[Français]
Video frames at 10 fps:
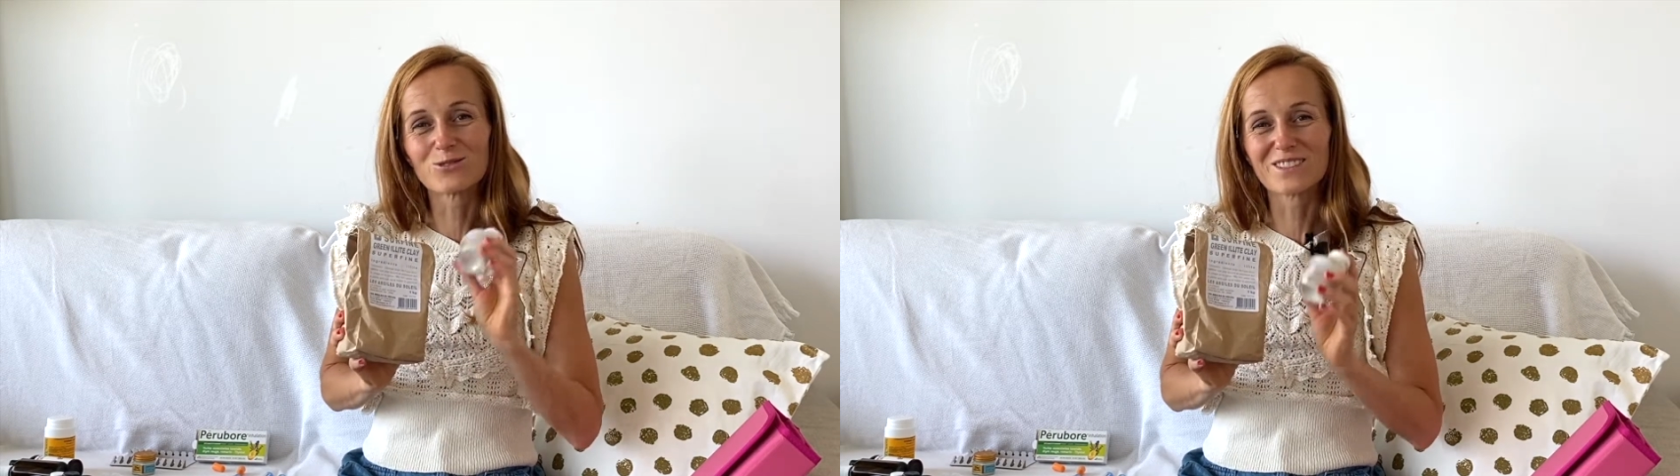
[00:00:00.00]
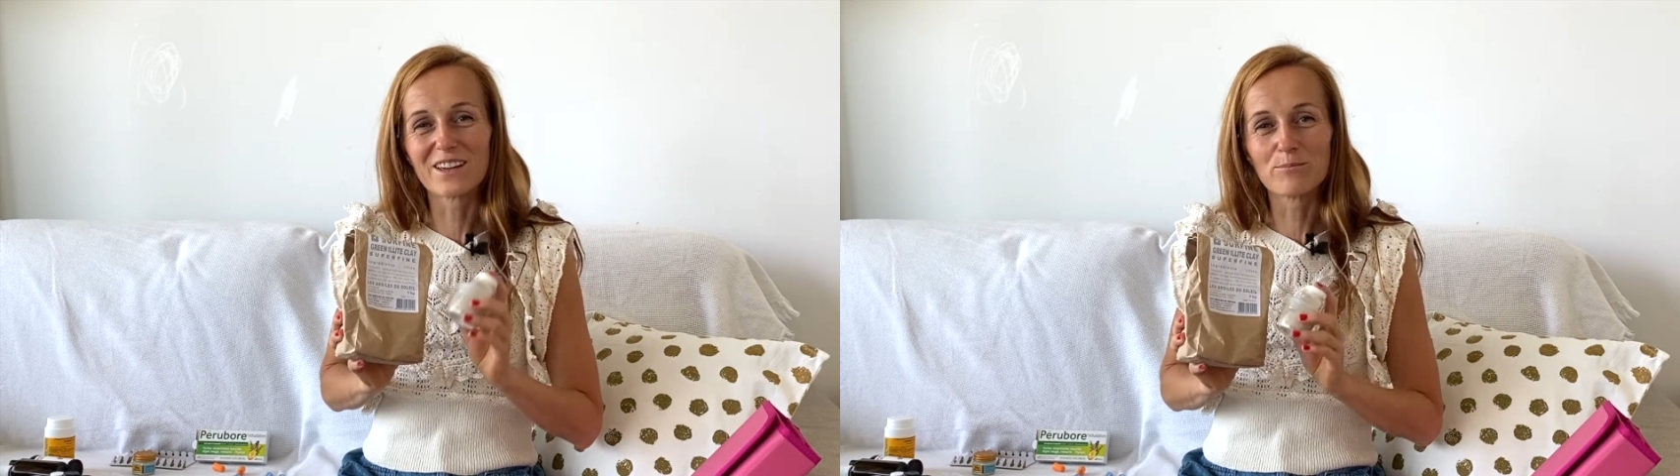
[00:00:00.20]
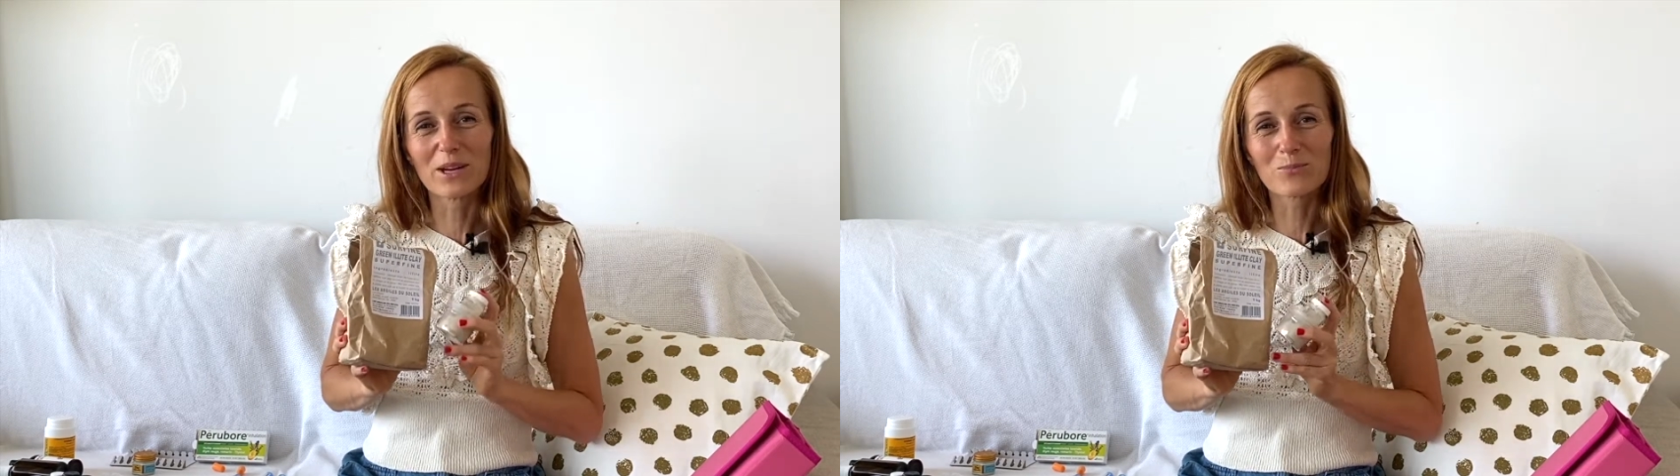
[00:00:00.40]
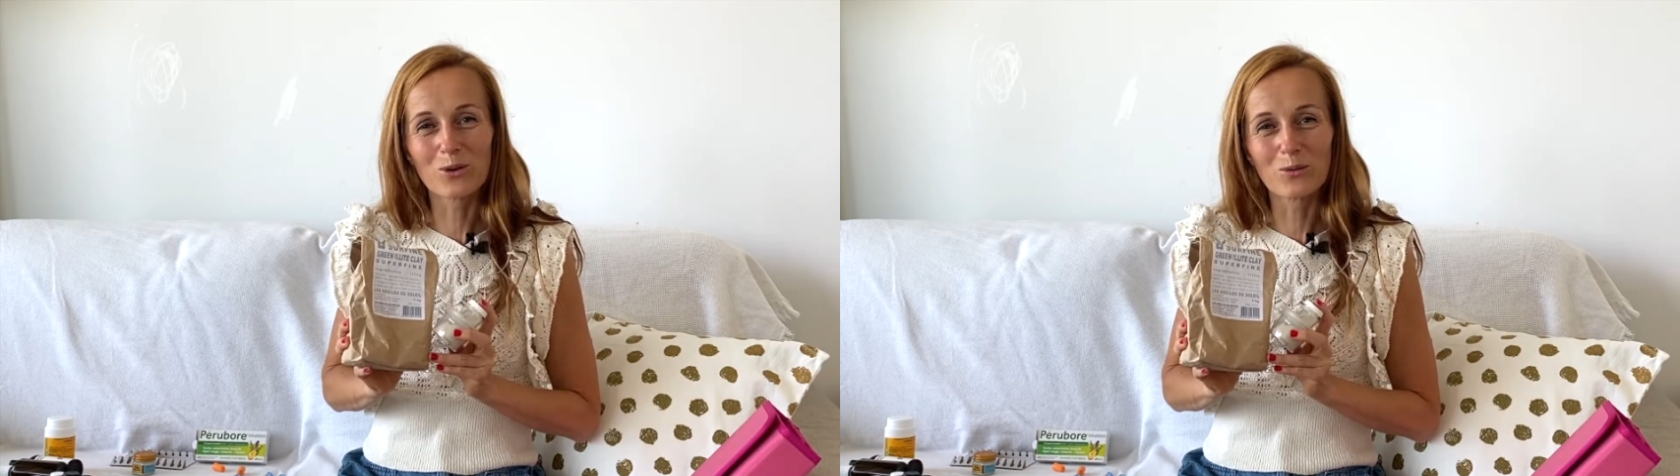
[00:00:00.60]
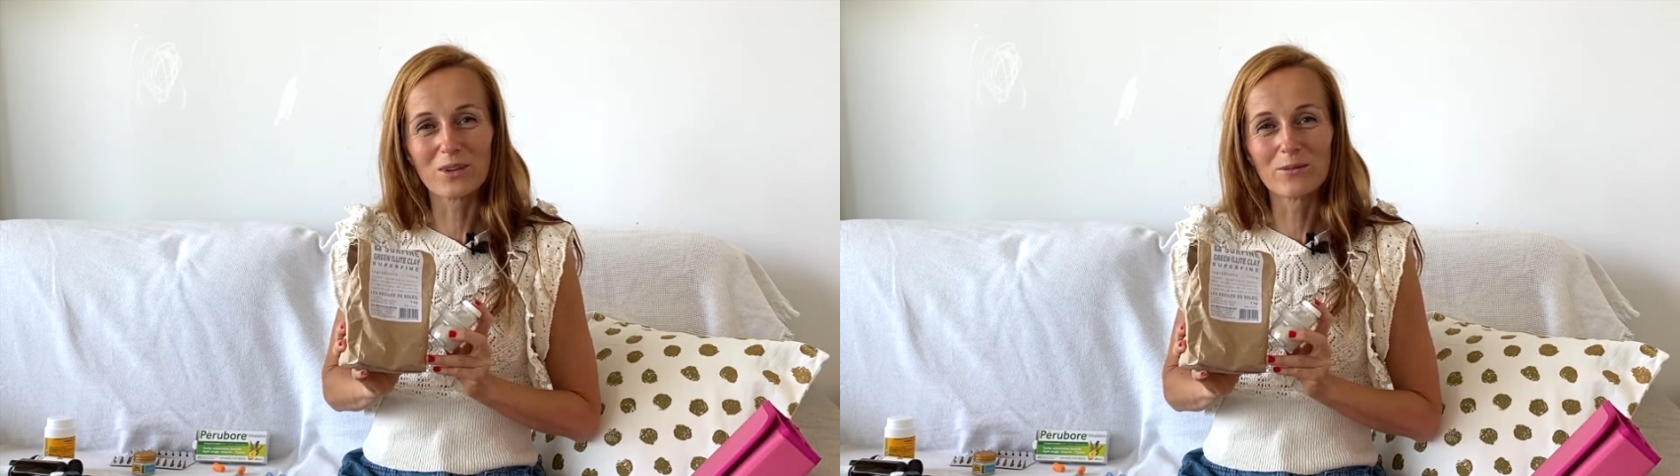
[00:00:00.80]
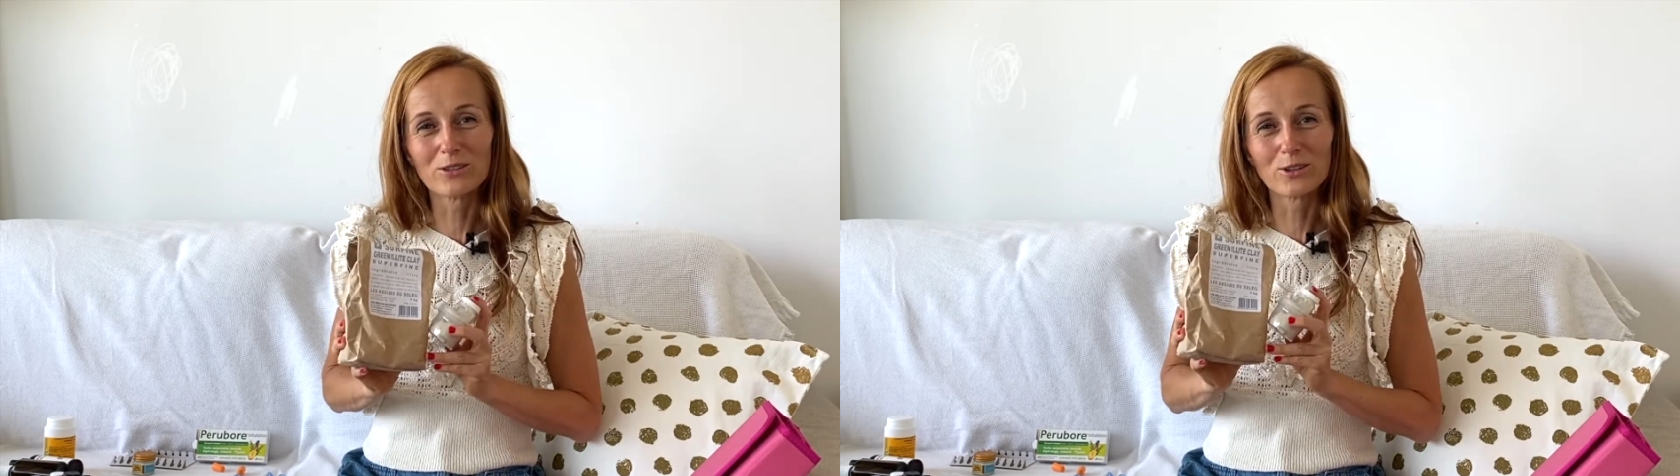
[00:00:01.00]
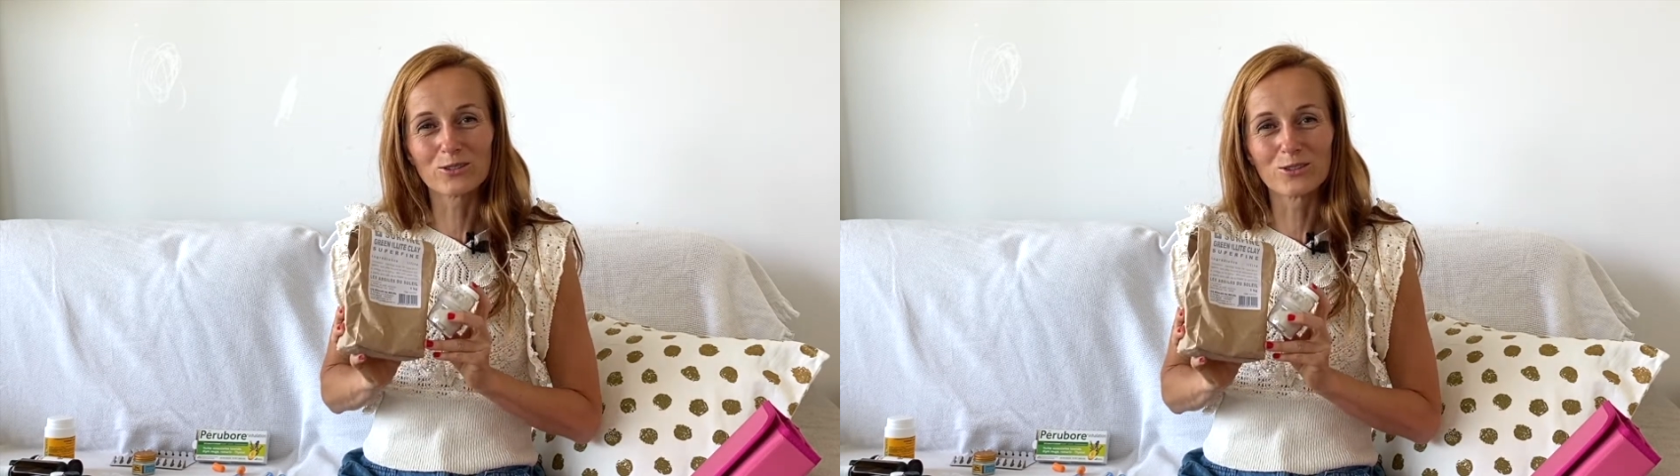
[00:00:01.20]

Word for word: vous n'avez pas de problème lorsque